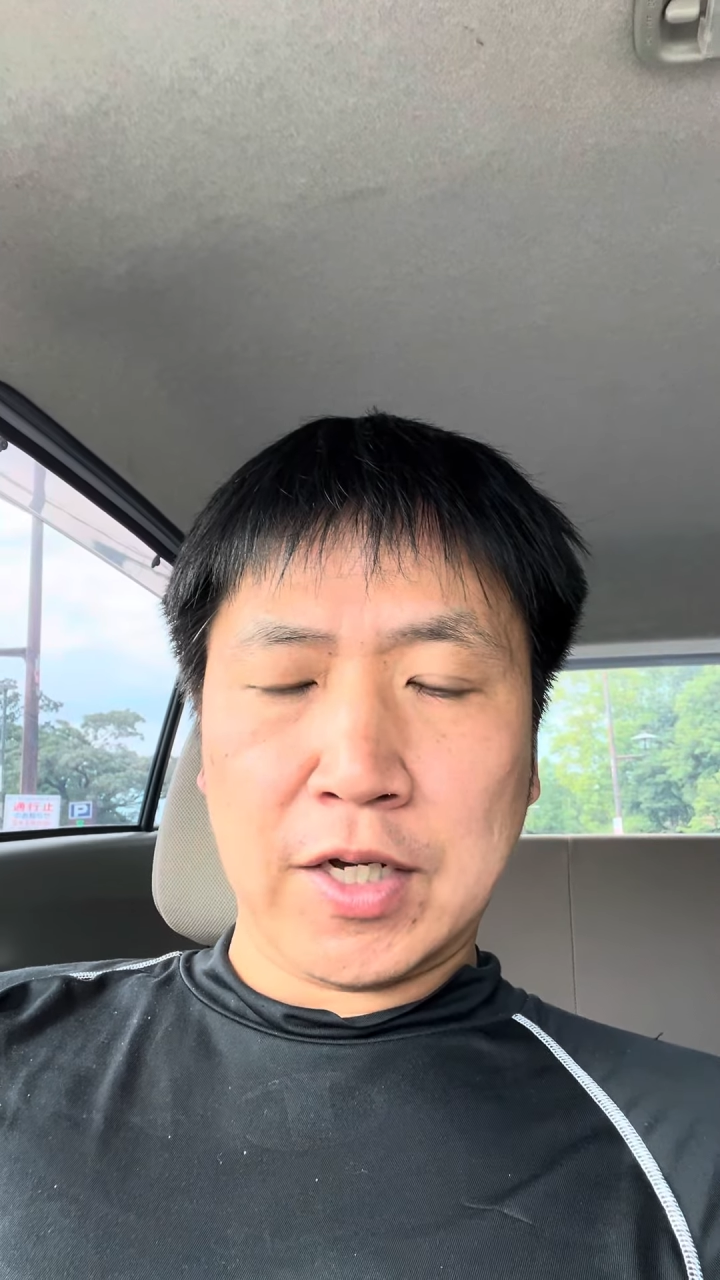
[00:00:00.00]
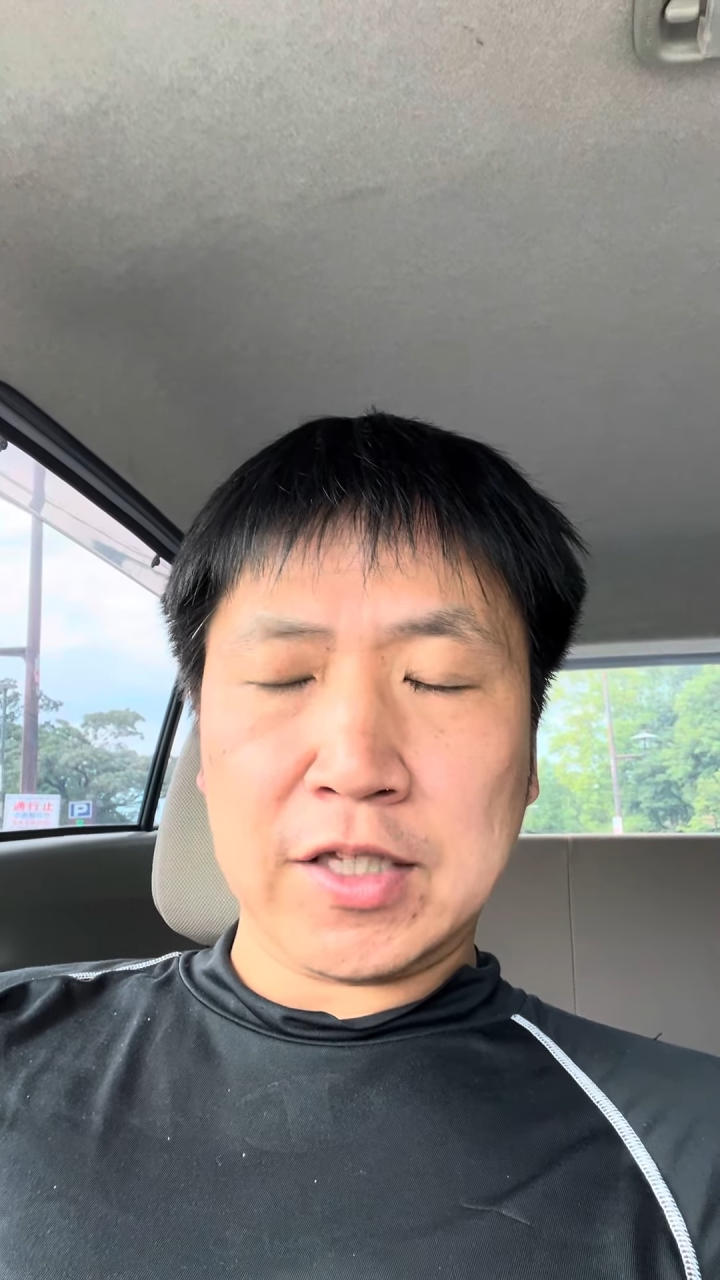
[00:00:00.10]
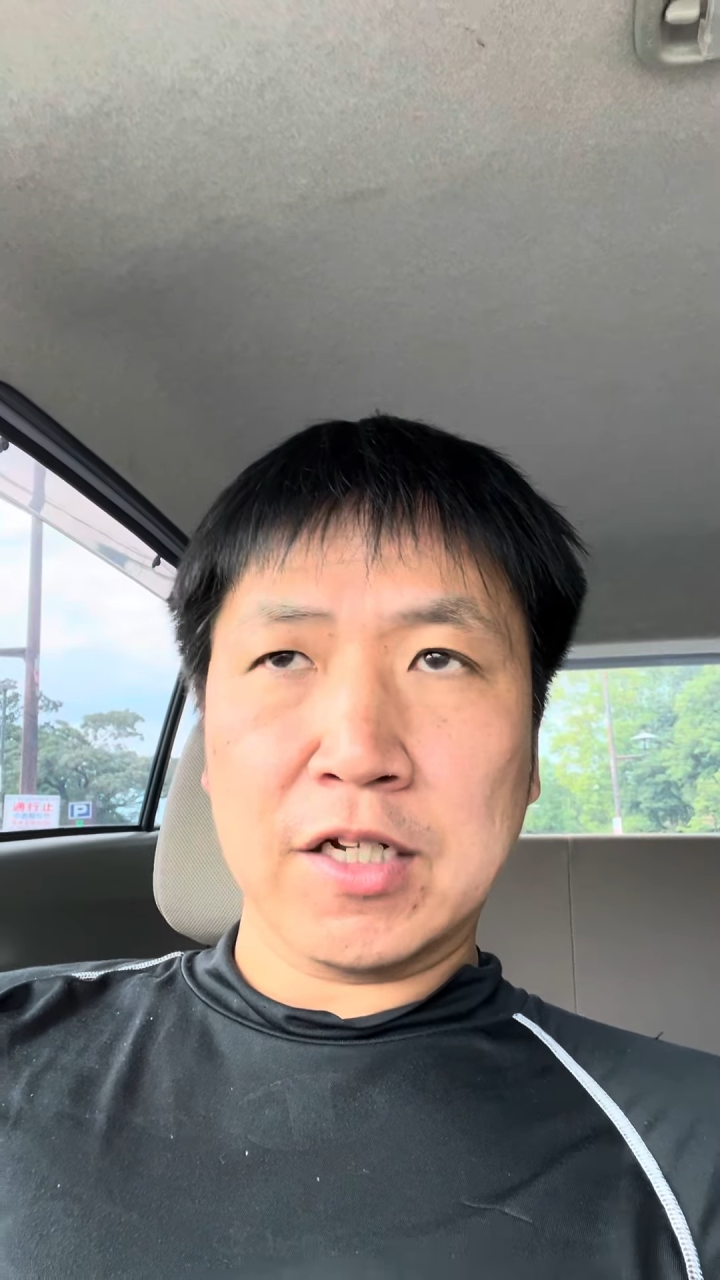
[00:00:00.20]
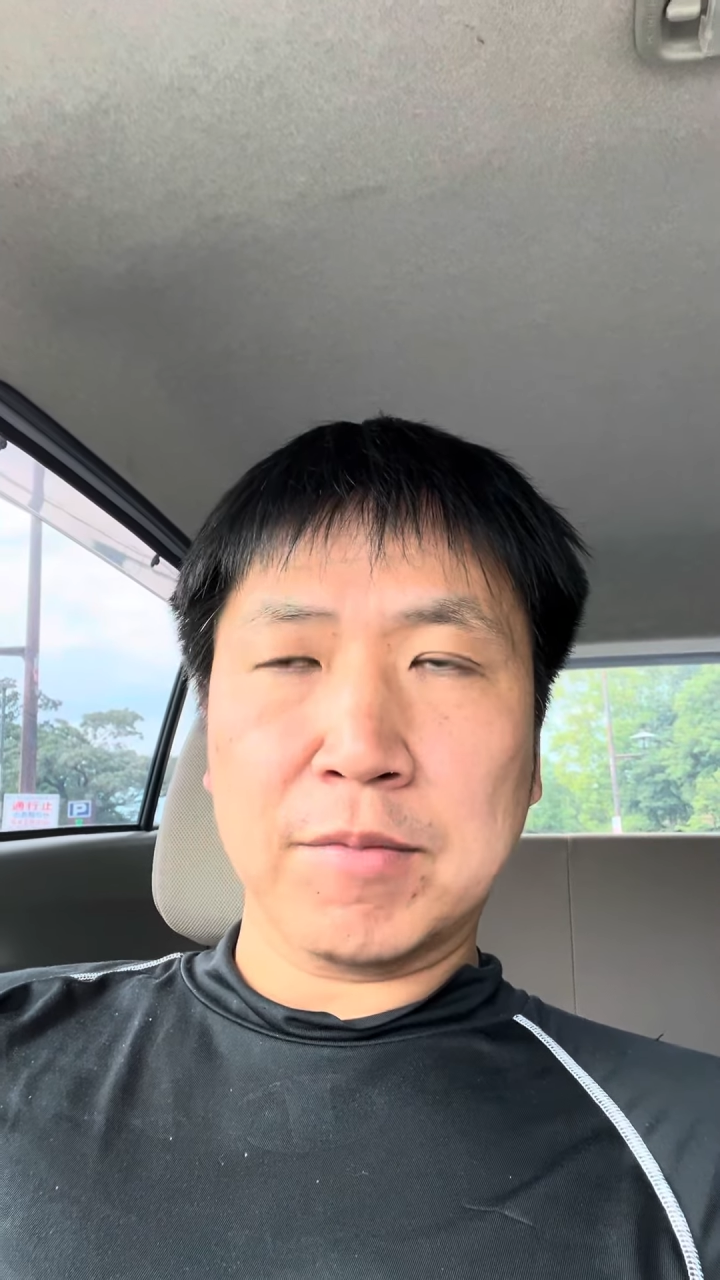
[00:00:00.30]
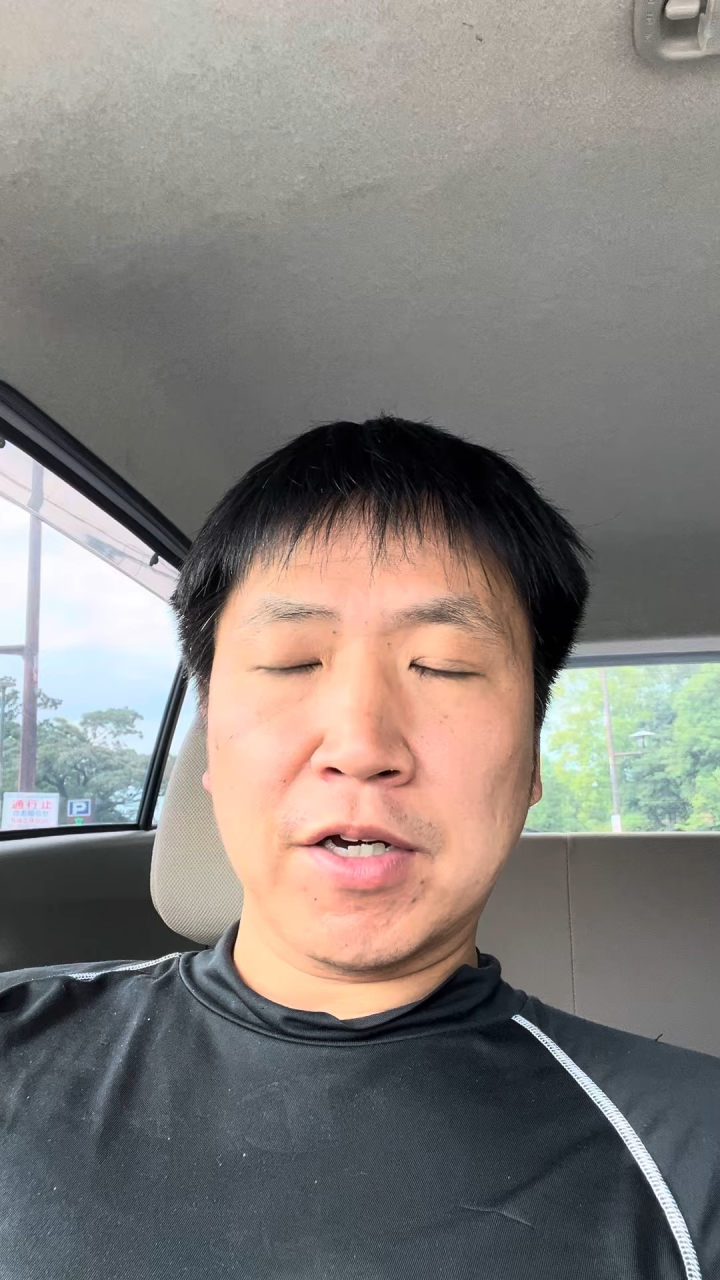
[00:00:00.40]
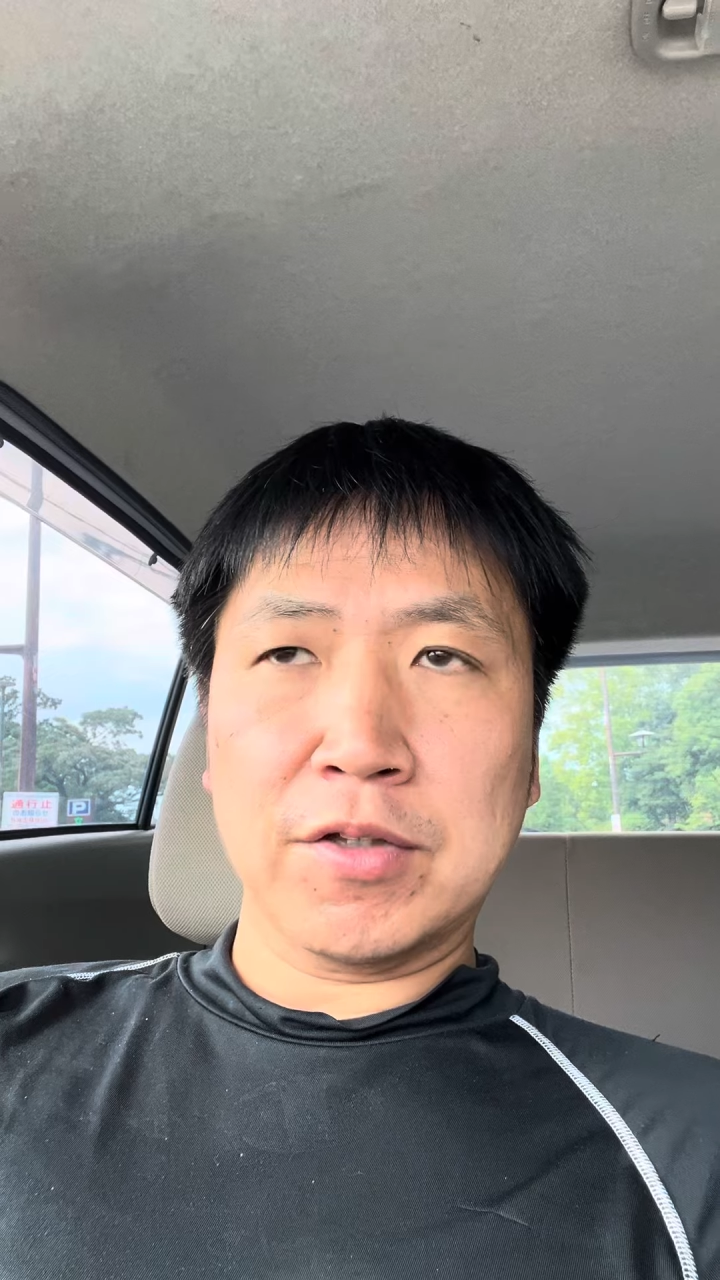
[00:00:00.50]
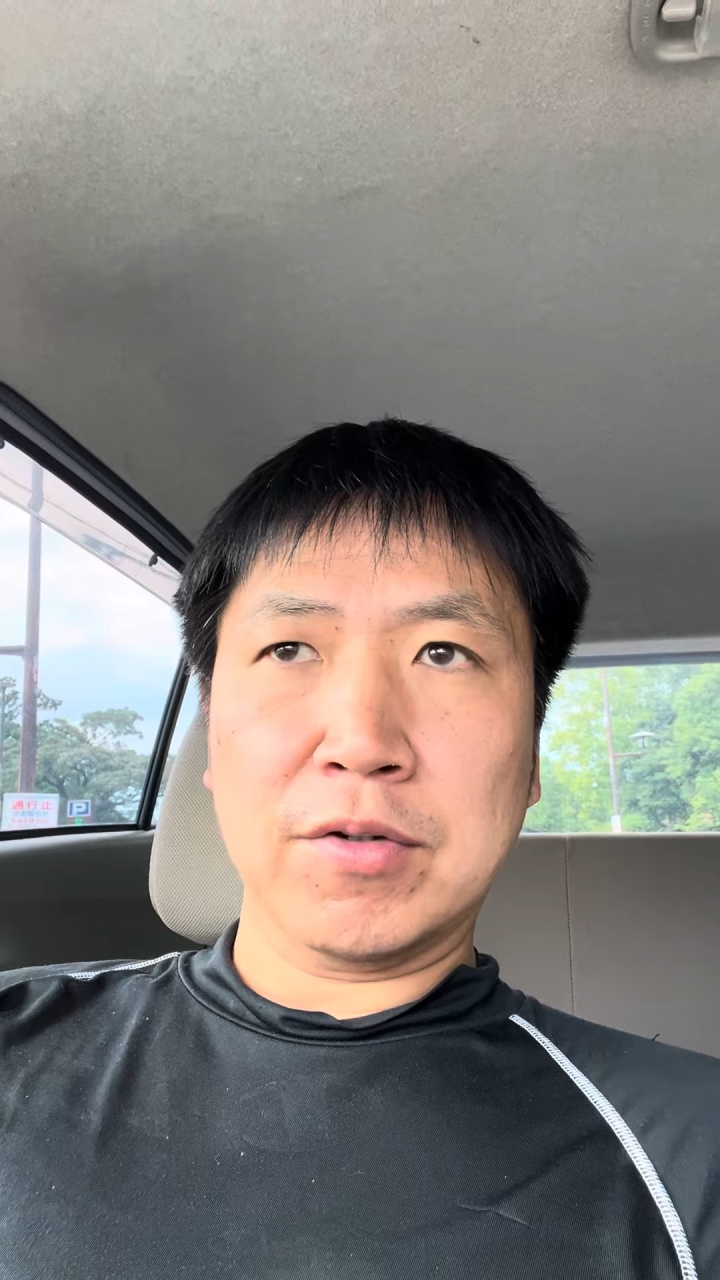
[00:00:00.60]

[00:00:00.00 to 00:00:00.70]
当たり前の